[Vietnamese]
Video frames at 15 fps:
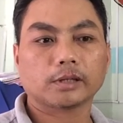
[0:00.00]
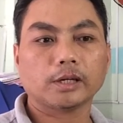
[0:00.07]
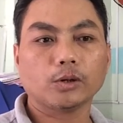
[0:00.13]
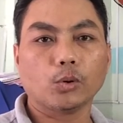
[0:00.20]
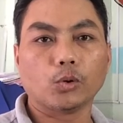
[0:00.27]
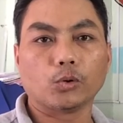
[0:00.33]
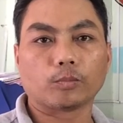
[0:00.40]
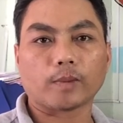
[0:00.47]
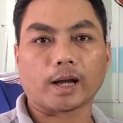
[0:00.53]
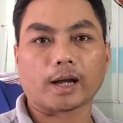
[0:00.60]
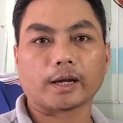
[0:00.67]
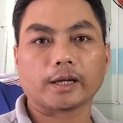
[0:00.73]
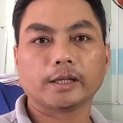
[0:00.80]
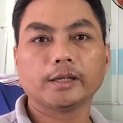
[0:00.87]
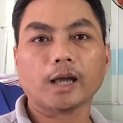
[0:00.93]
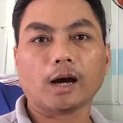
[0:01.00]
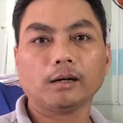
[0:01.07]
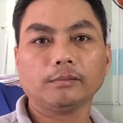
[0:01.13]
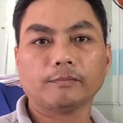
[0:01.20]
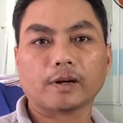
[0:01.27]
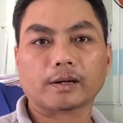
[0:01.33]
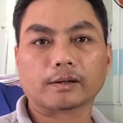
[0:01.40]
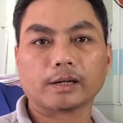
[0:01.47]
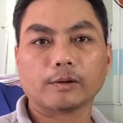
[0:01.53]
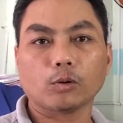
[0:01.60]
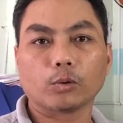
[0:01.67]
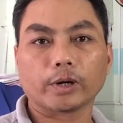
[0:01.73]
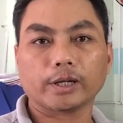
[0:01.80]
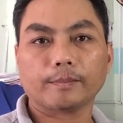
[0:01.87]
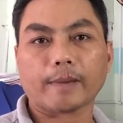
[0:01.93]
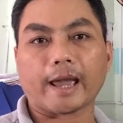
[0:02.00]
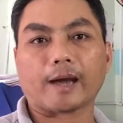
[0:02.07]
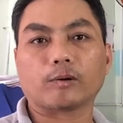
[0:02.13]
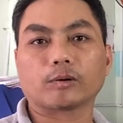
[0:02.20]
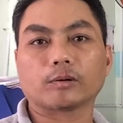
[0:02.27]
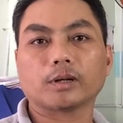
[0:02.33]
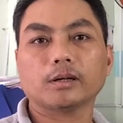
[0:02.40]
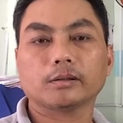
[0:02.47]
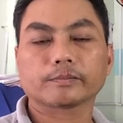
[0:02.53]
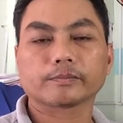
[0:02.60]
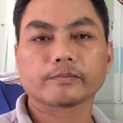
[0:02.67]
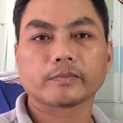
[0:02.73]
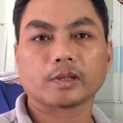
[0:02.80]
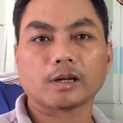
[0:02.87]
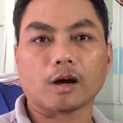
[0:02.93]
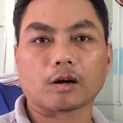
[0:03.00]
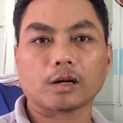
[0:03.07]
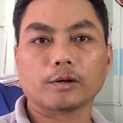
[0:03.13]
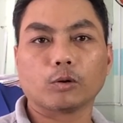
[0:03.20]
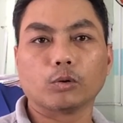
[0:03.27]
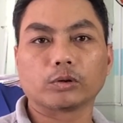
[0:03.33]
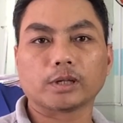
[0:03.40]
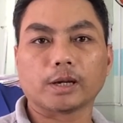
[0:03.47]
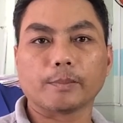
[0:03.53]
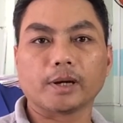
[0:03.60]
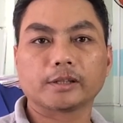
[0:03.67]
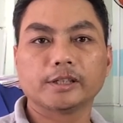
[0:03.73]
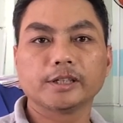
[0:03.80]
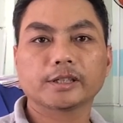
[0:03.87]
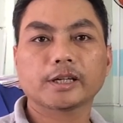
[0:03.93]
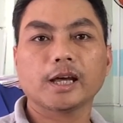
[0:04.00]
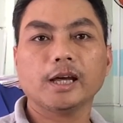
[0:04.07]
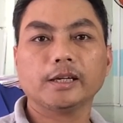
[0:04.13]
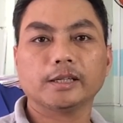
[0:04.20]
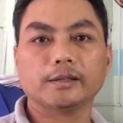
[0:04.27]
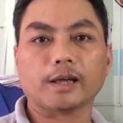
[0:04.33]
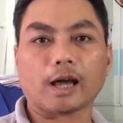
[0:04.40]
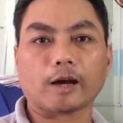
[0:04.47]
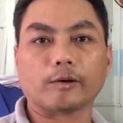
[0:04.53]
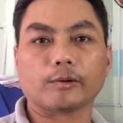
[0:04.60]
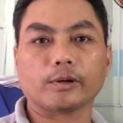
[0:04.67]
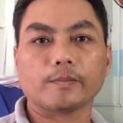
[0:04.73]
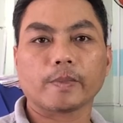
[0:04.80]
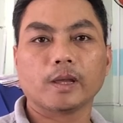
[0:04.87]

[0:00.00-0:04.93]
cái nguồn mà in ấn và cái nguồn in bào rồi đó hoặc cái nguồn về bên thiết kế in ảo